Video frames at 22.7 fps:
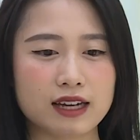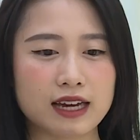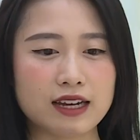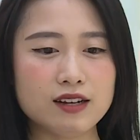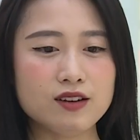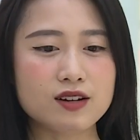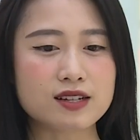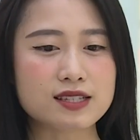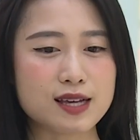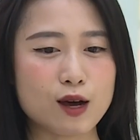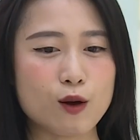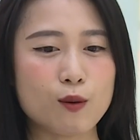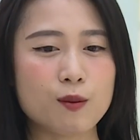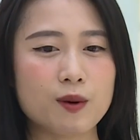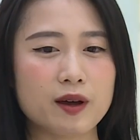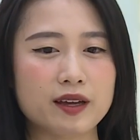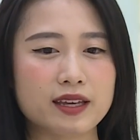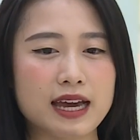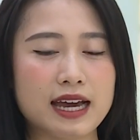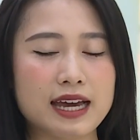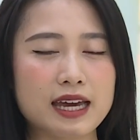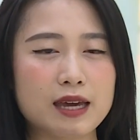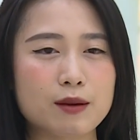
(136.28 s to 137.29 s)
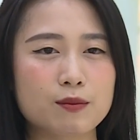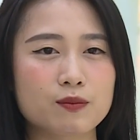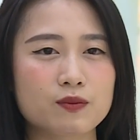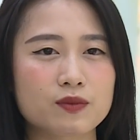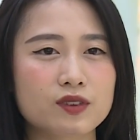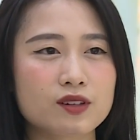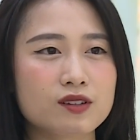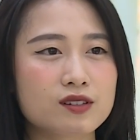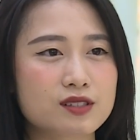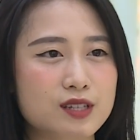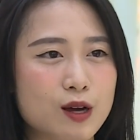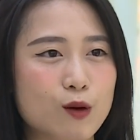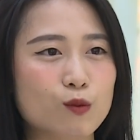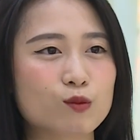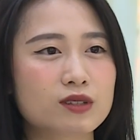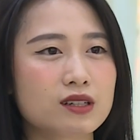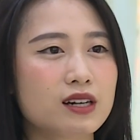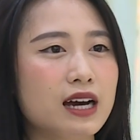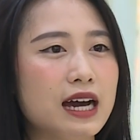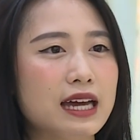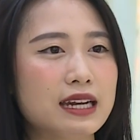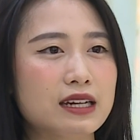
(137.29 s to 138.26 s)
Cái lượng rau mà nhà em tự trồng
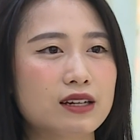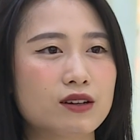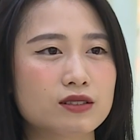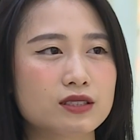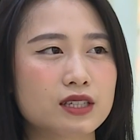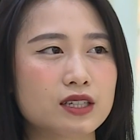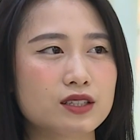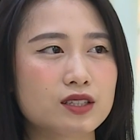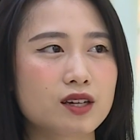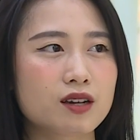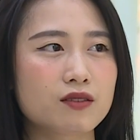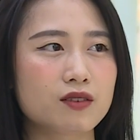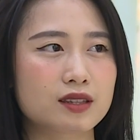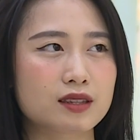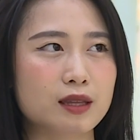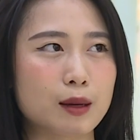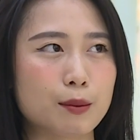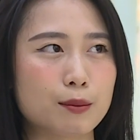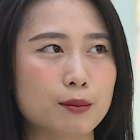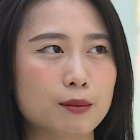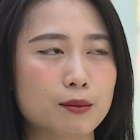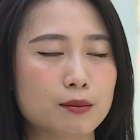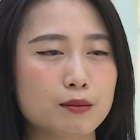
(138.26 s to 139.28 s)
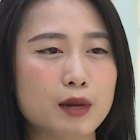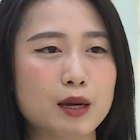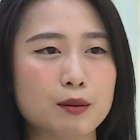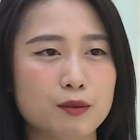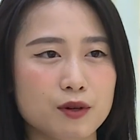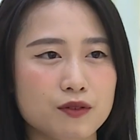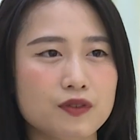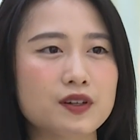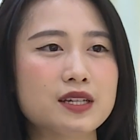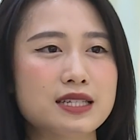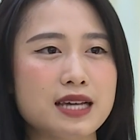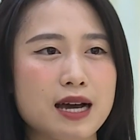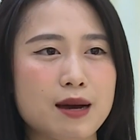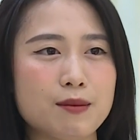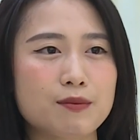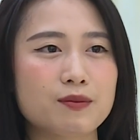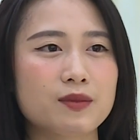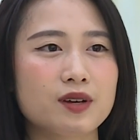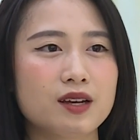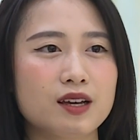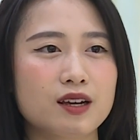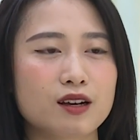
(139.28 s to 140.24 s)
tự ăn nó sẽ rơi vào tầm 70%.
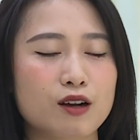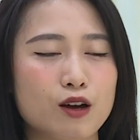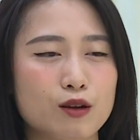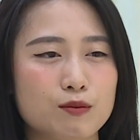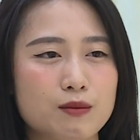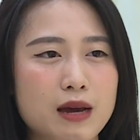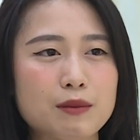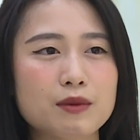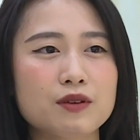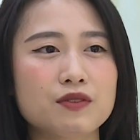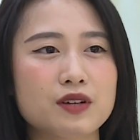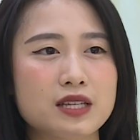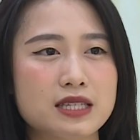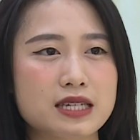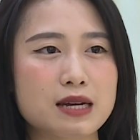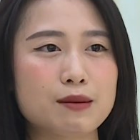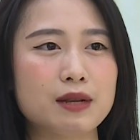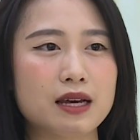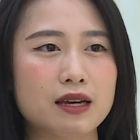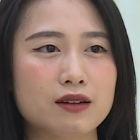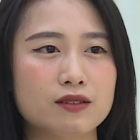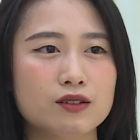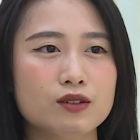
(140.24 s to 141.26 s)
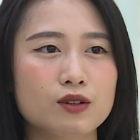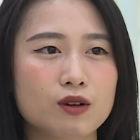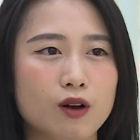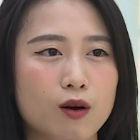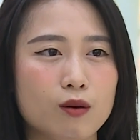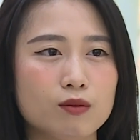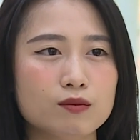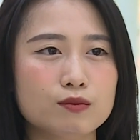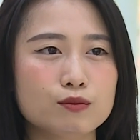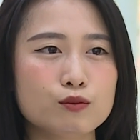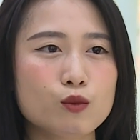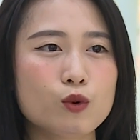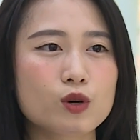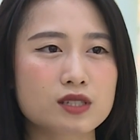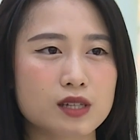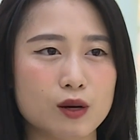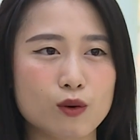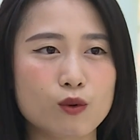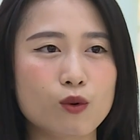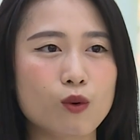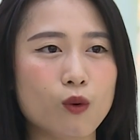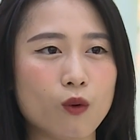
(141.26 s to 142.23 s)
Còn 30% là có mua
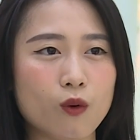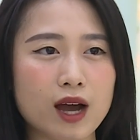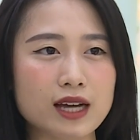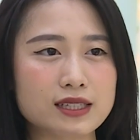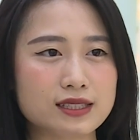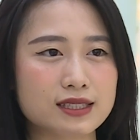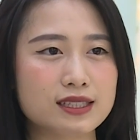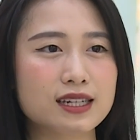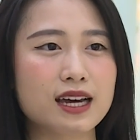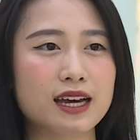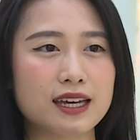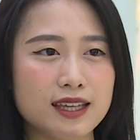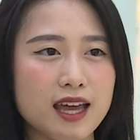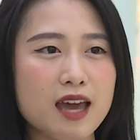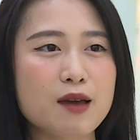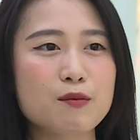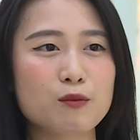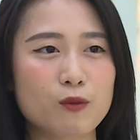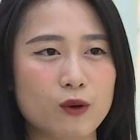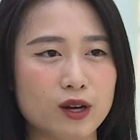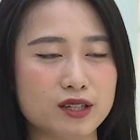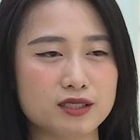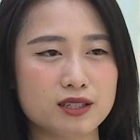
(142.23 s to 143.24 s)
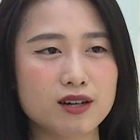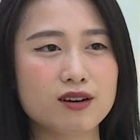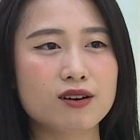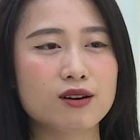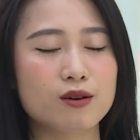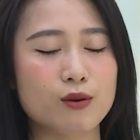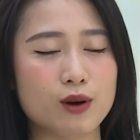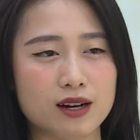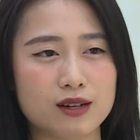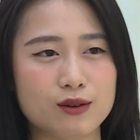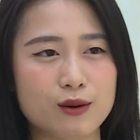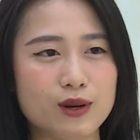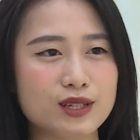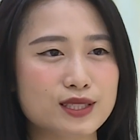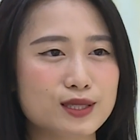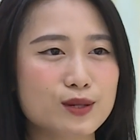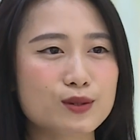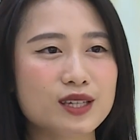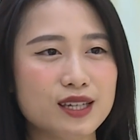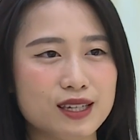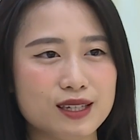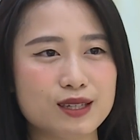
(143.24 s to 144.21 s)
rau củ quả gì đấy thêm ngoài chợ hoặc là ngoài
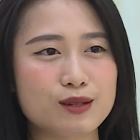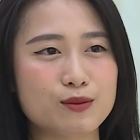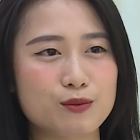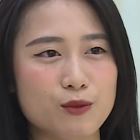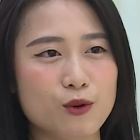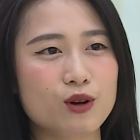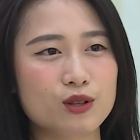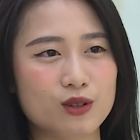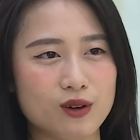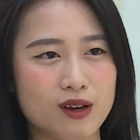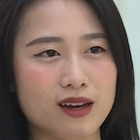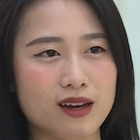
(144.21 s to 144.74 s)
siêu thị thì mua thôi